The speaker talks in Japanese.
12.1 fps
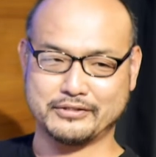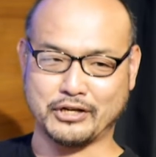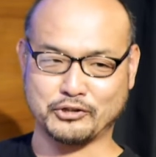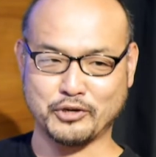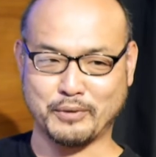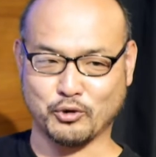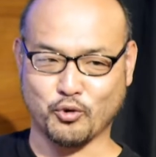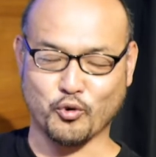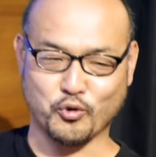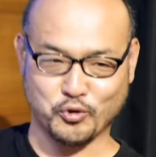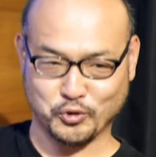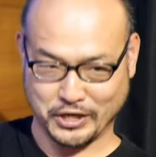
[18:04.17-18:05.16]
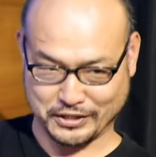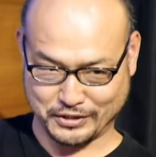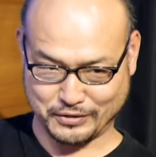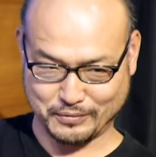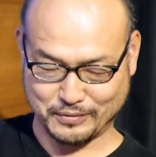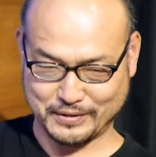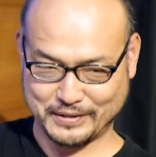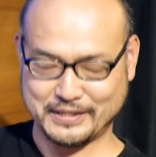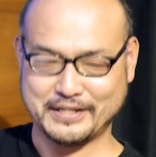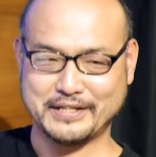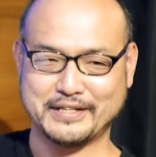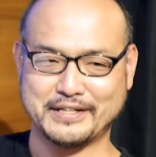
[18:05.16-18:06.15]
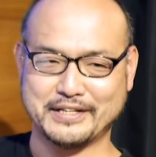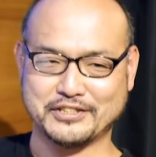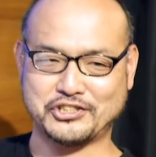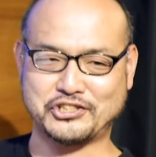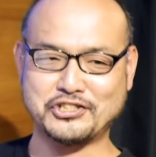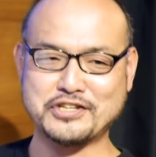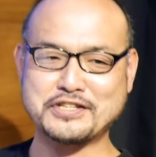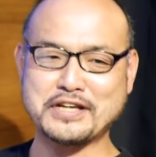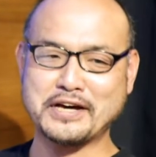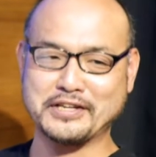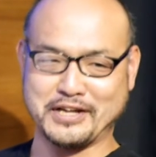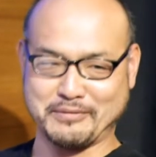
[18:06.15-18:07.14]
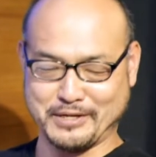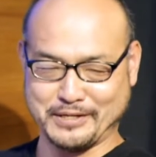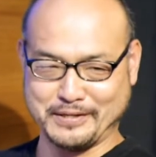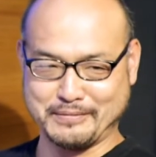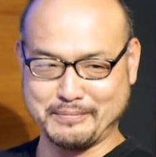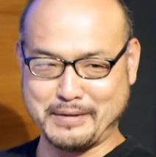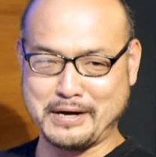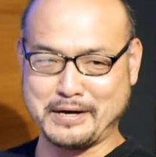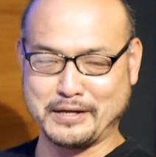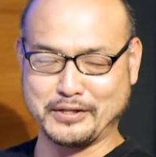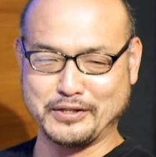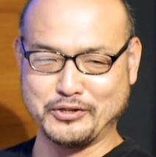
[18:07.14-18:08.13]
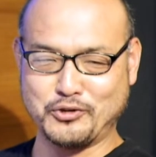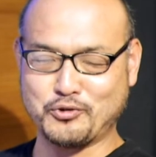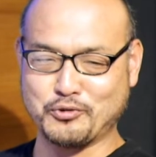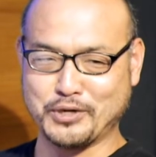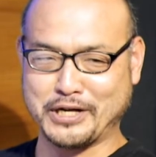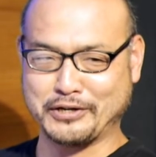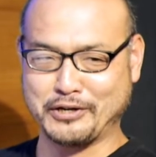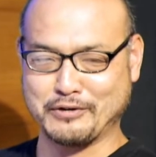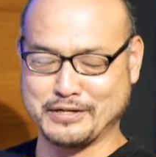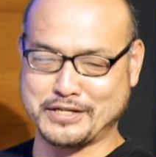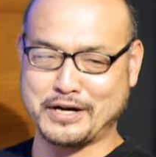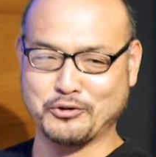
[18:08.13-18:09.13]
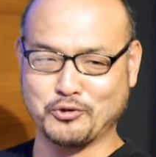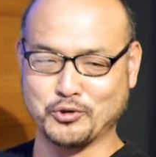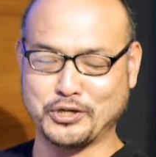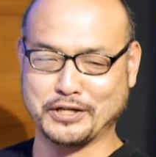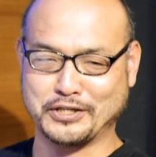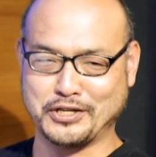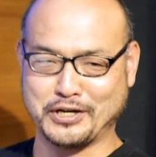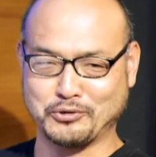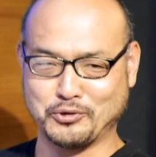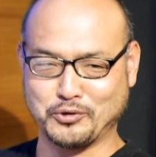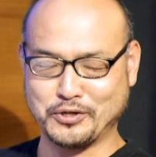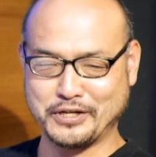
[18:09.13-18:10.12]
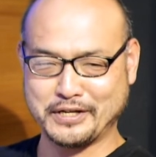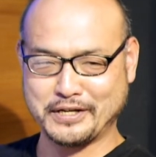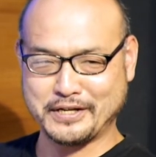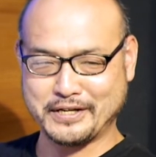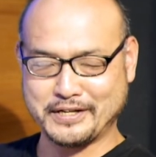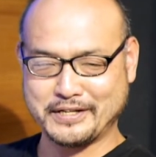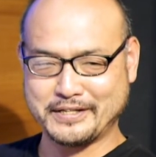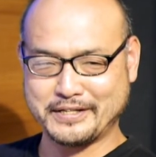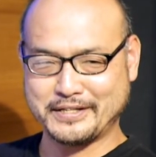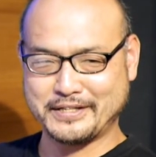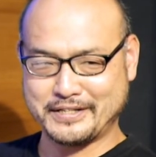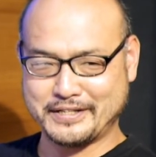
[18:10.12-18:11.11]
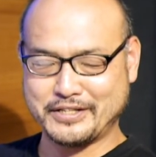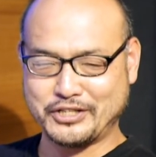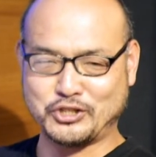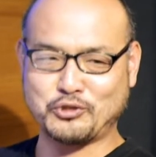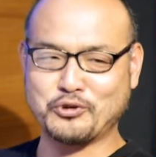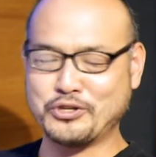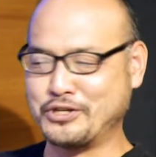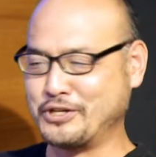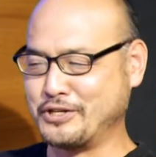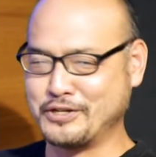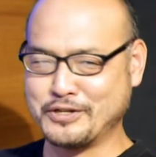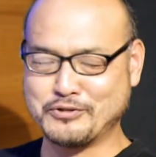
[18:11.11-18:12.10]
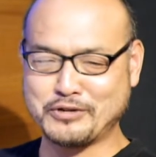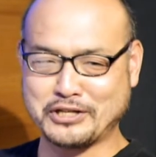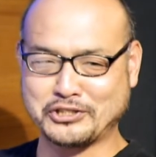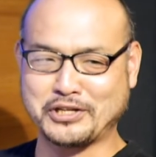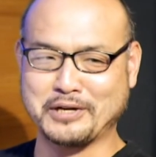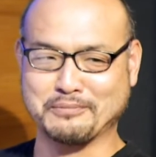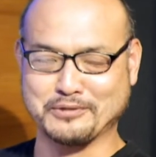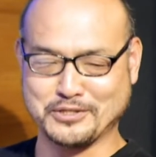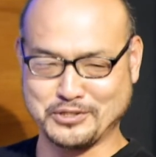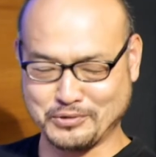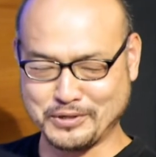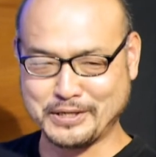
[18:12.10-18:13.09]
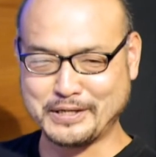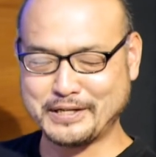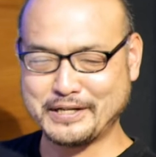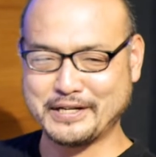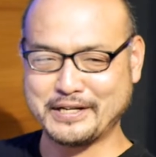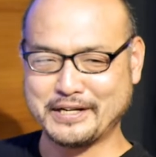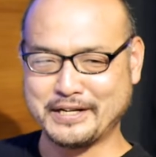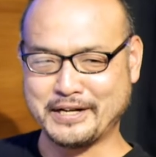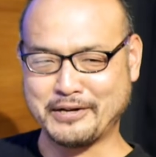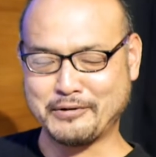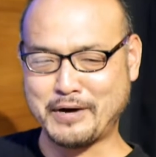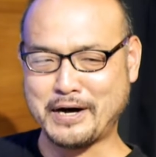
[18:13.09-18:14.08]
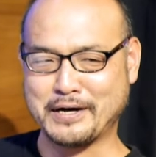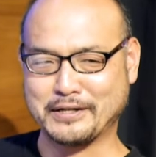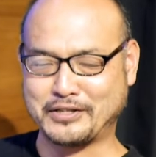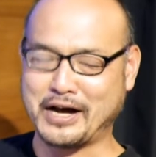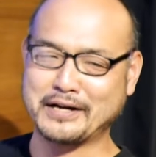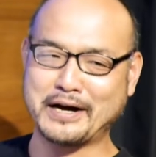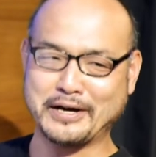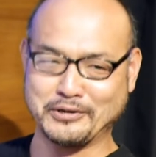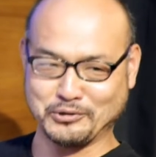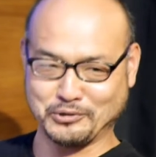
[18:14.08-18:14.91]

ん、例えばごごう炊きご合炊き、小さい鍋、うん、まあよく見かけるのはさんごう炊き、あのはいはいはい、一人暮らし一人暮らしタイプですね、うんうんうん、は高い音